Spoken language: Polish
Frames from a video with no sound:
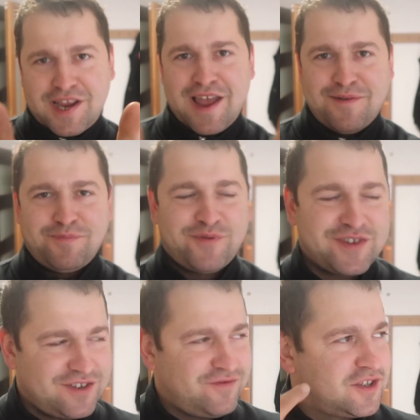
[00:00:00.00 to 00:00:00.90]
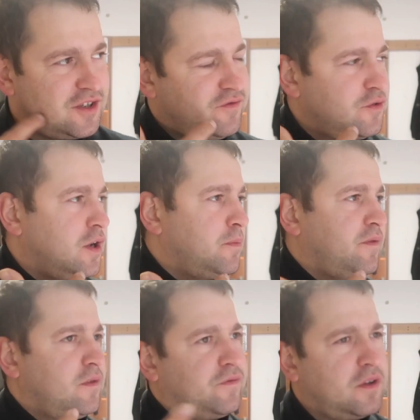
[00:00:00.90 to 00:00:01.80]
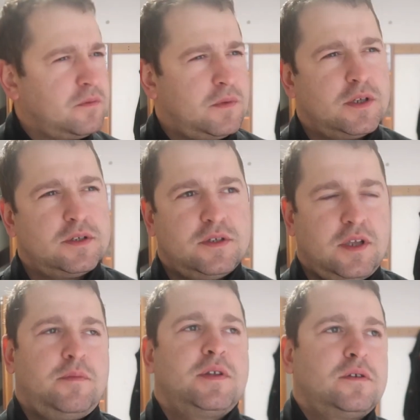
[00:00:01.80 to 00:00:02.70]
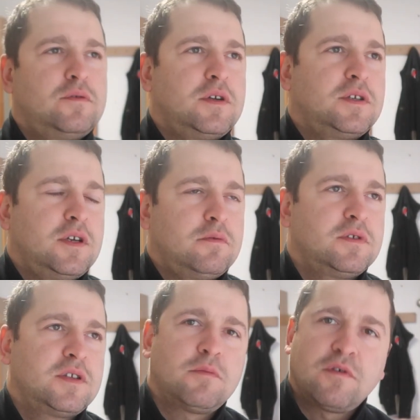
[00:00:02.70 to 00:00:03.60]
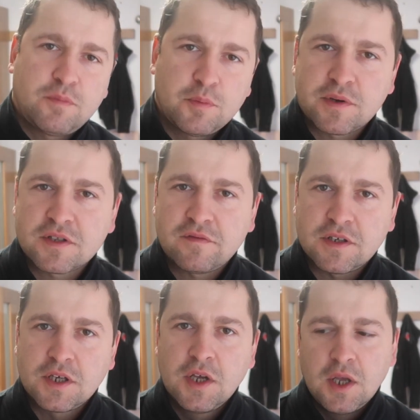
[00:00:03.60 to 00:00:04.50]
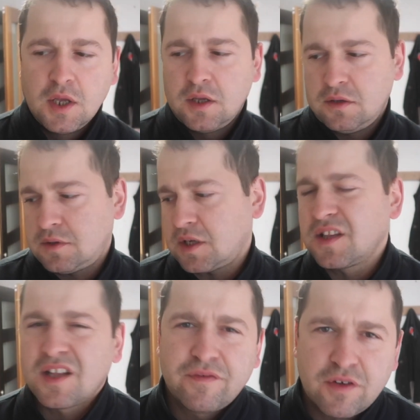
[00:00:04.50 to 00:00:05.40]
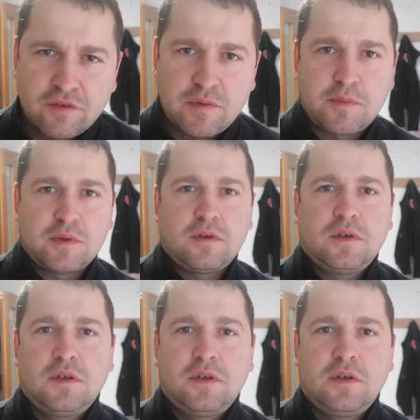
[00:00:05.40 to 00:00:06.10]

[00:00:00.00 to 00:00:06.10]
chciałem powiedzieć. Właśnie dzwoniła pewna firma z Niemiec, która chciałaby ze mną współpracować. Taki telefonów mam yy,